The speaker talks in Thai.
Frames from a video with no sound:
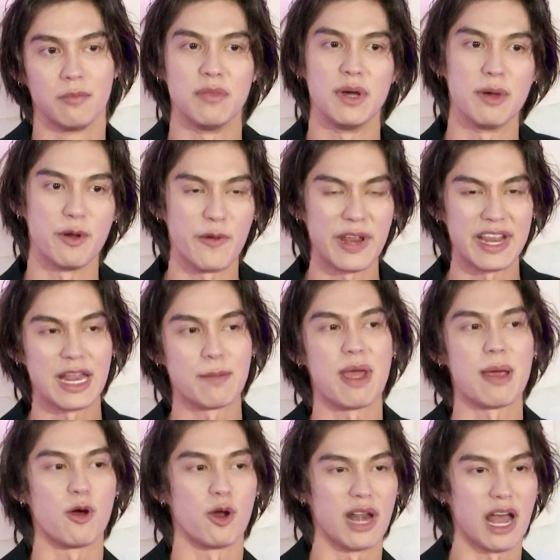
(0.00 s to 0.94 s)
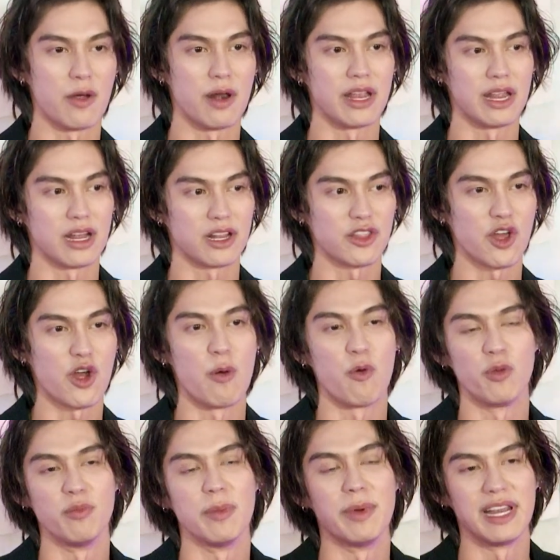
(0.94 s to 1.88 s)
บอร์เบอรี่ในแบบของเราอะไรเงี้ยก็ต้องขอบ
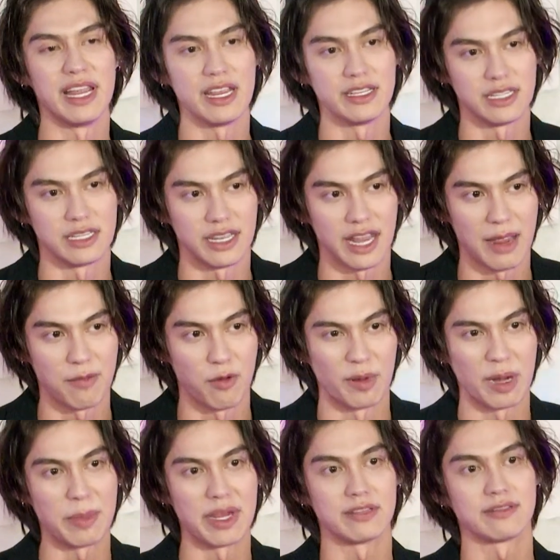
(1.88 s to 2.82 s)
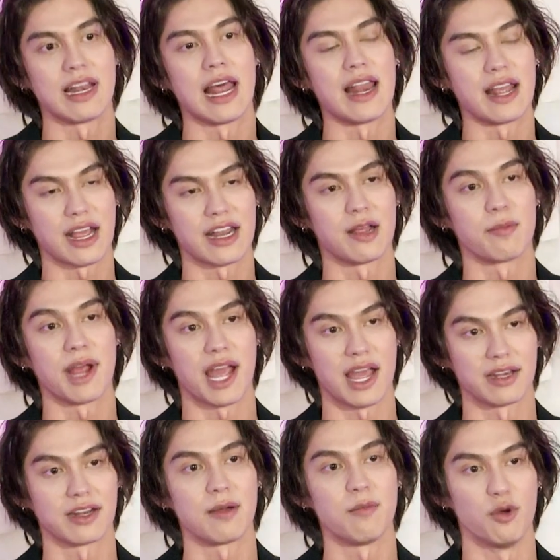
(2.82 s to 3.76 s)
คุณเบอร์เบอรี่จริงๆที่ให้ผมได้มีสละในการทำงา
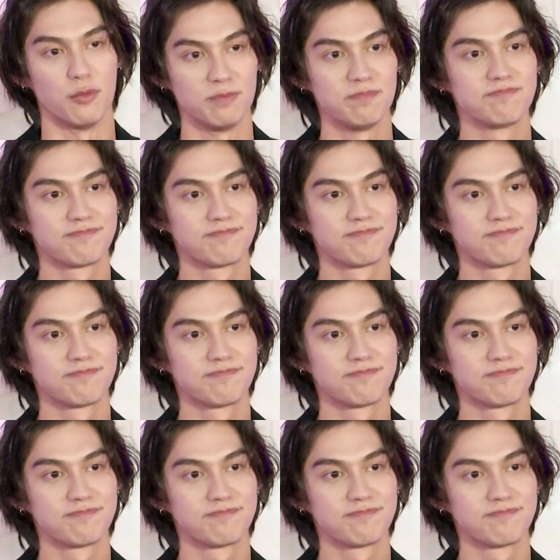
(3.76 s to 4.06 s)
นครับผม